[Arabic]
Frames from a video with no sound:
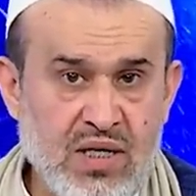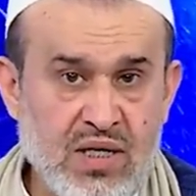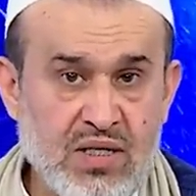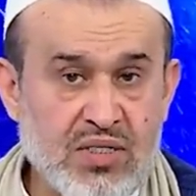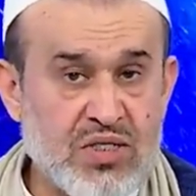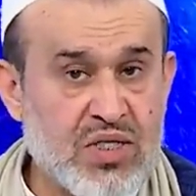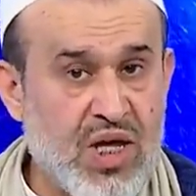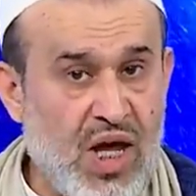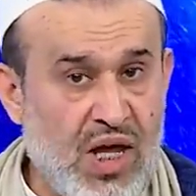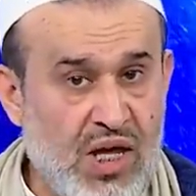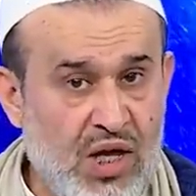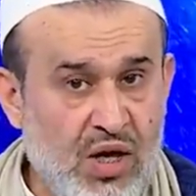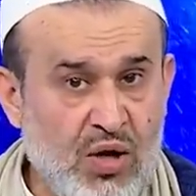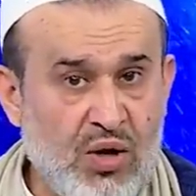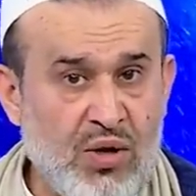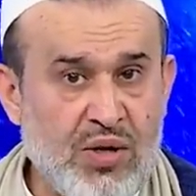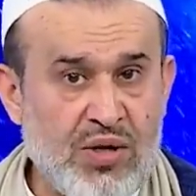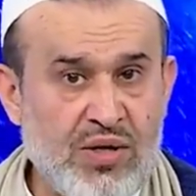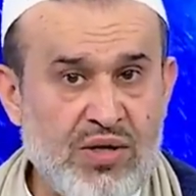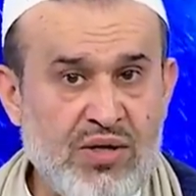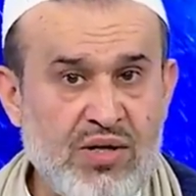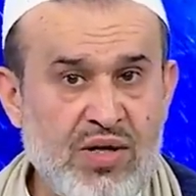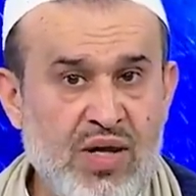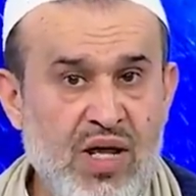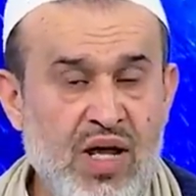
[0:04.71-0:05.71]
صحيح
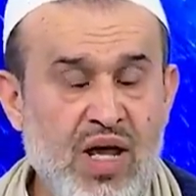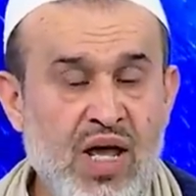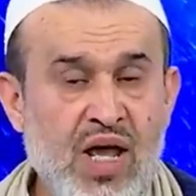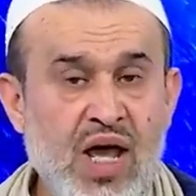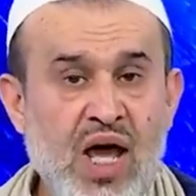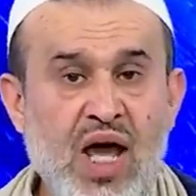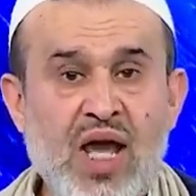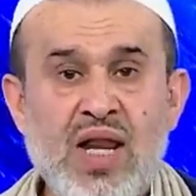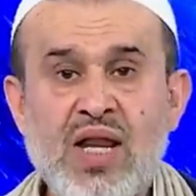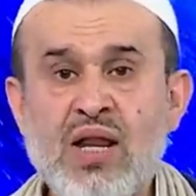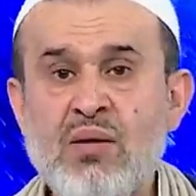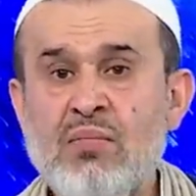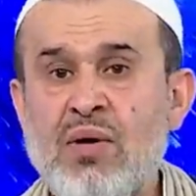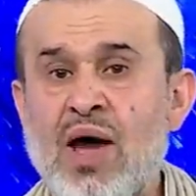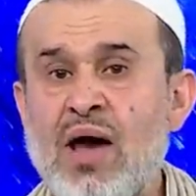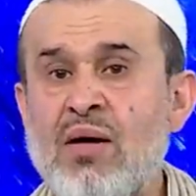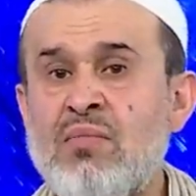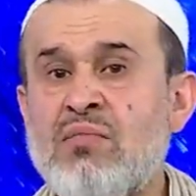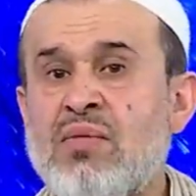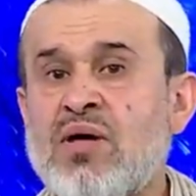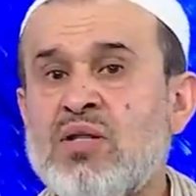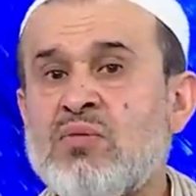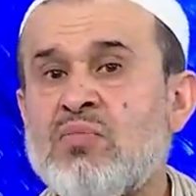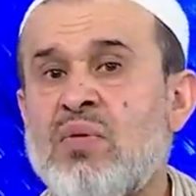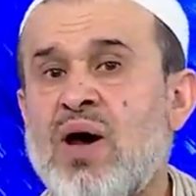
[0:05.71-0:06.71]
أن
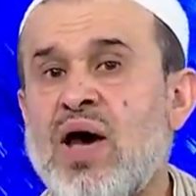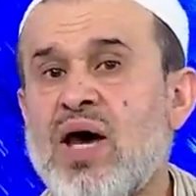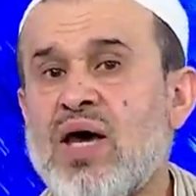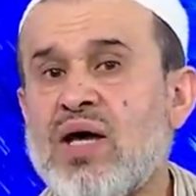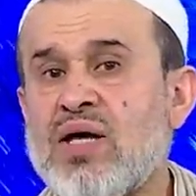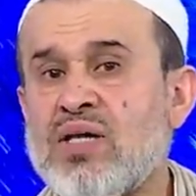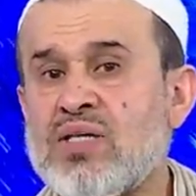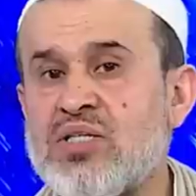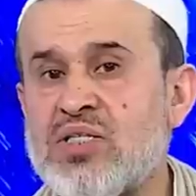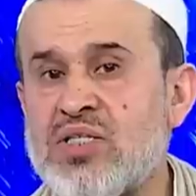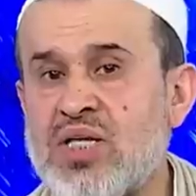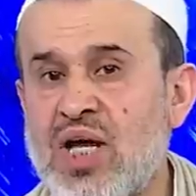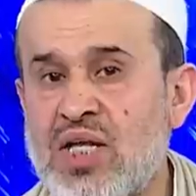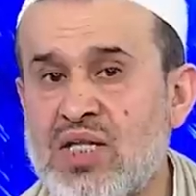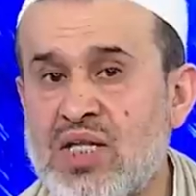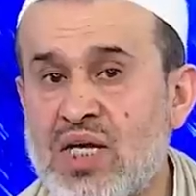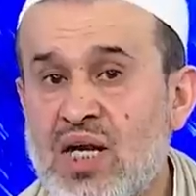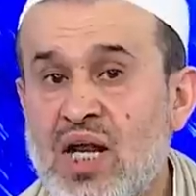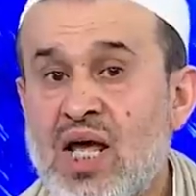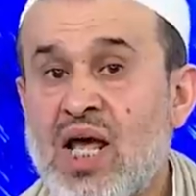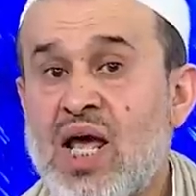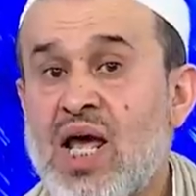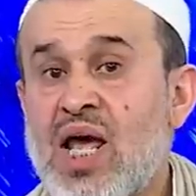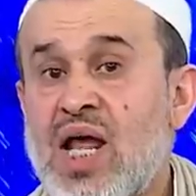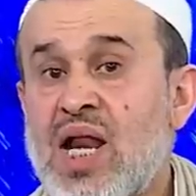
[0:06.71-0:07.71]
محمد باقر الصدر
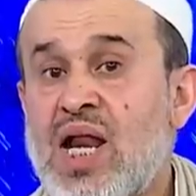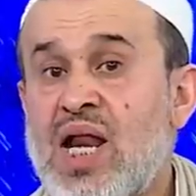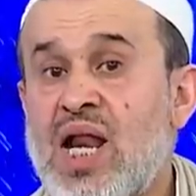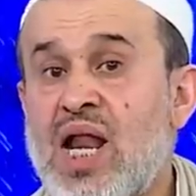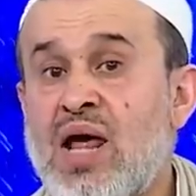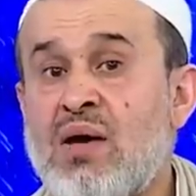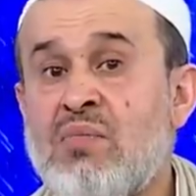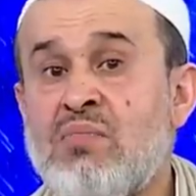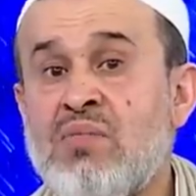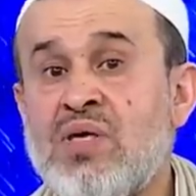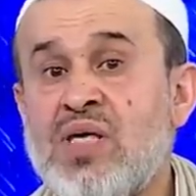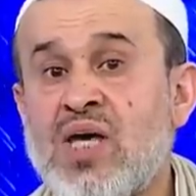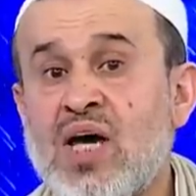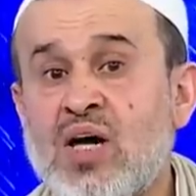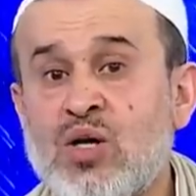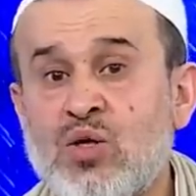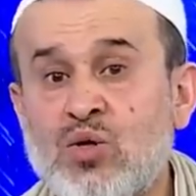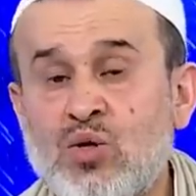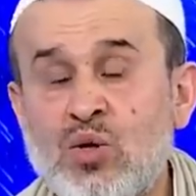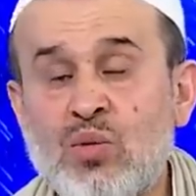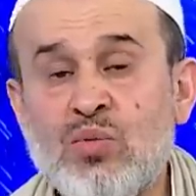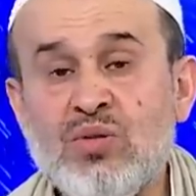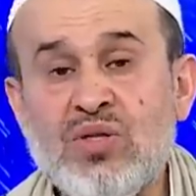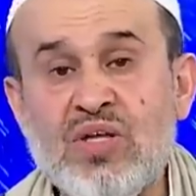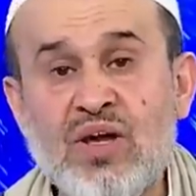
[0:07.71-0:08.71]
لم
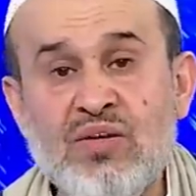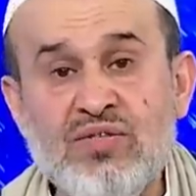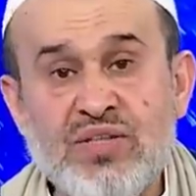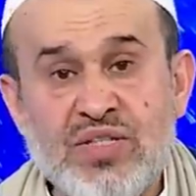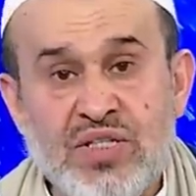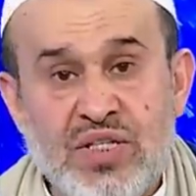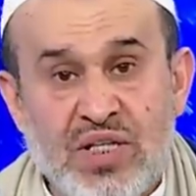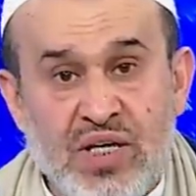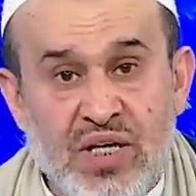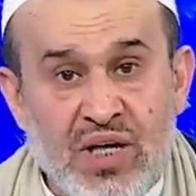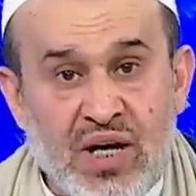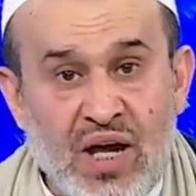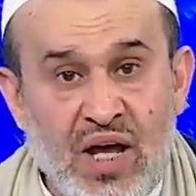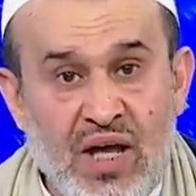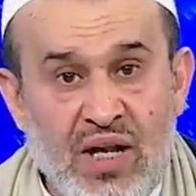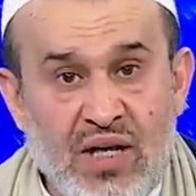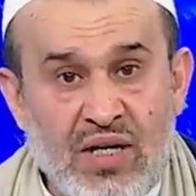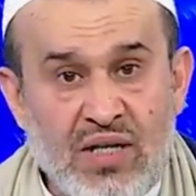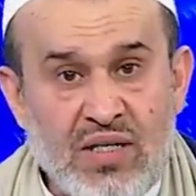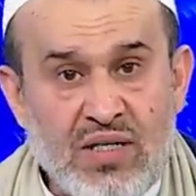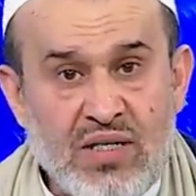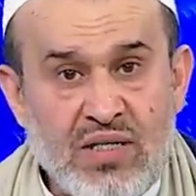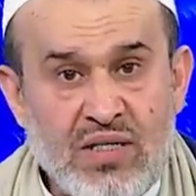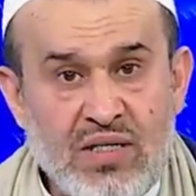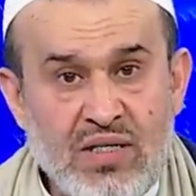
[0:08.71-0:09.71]
يكتب
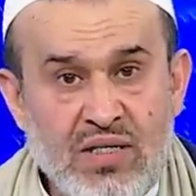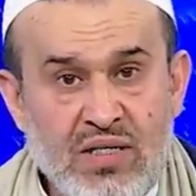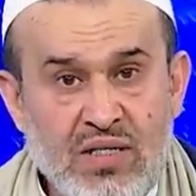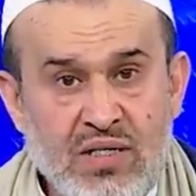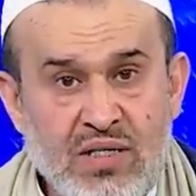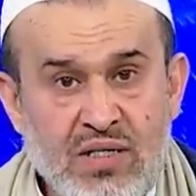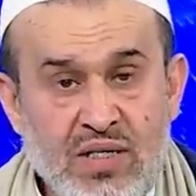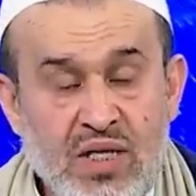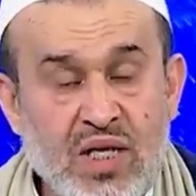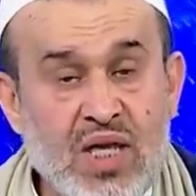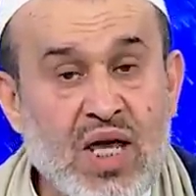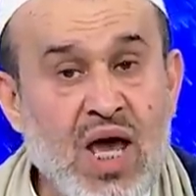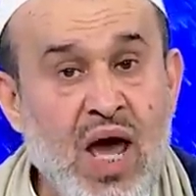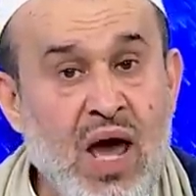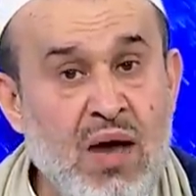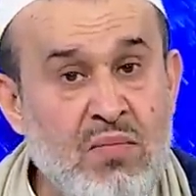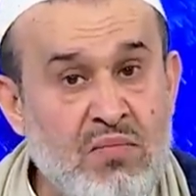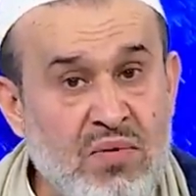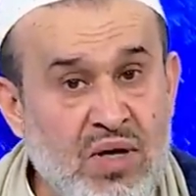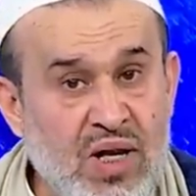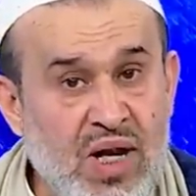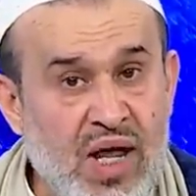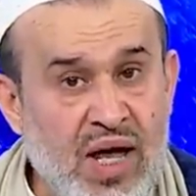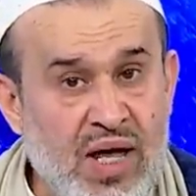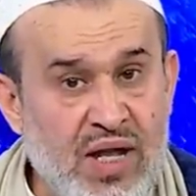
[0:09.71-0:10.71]
تفسيرا
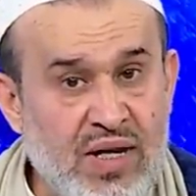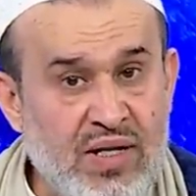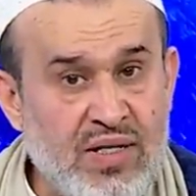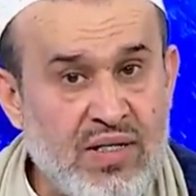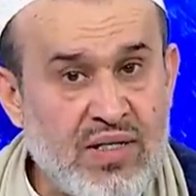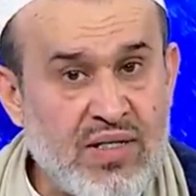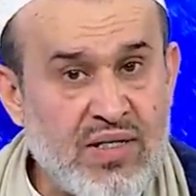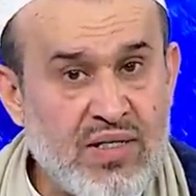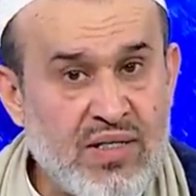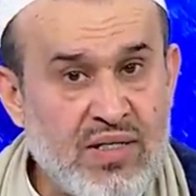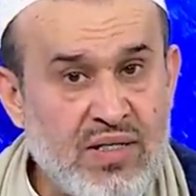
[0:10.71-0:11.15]
كاملا